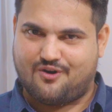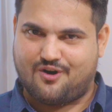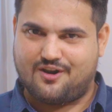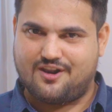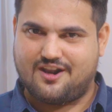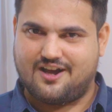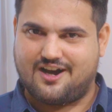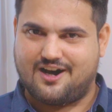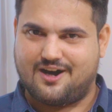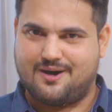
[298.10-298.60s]

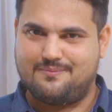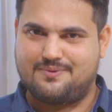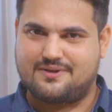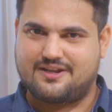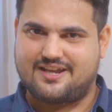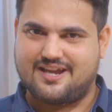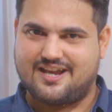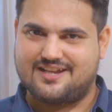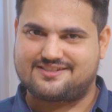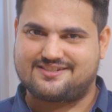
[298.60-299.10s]
वॉल अब
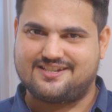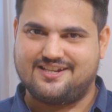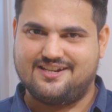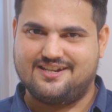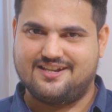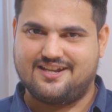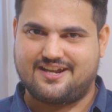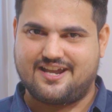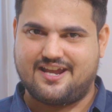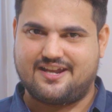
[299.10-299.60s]
कैसी
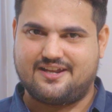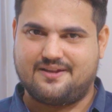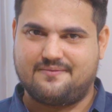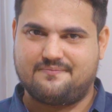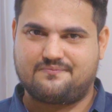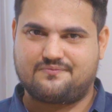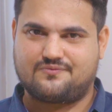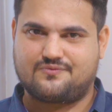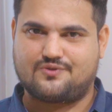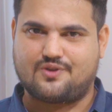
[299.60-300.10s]
लगेगी
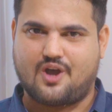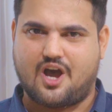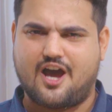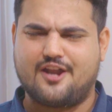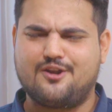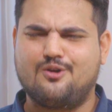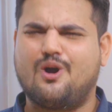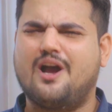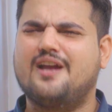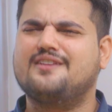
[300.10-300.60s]
तो
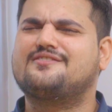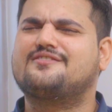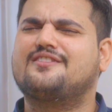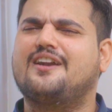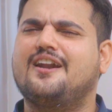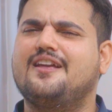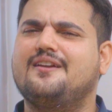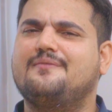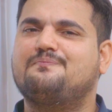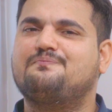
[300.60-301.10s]
आर यू गाइस
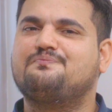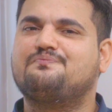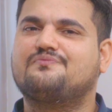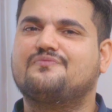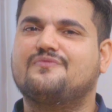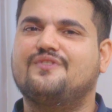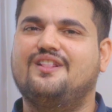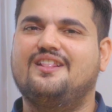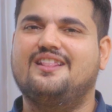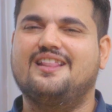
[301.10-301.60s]
रेडी
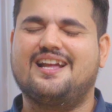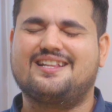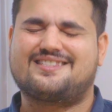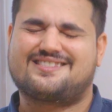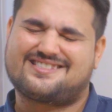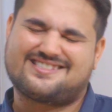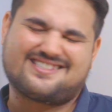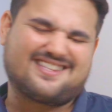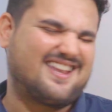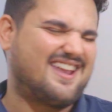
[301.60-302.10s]

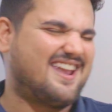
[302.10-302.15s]
लेट्स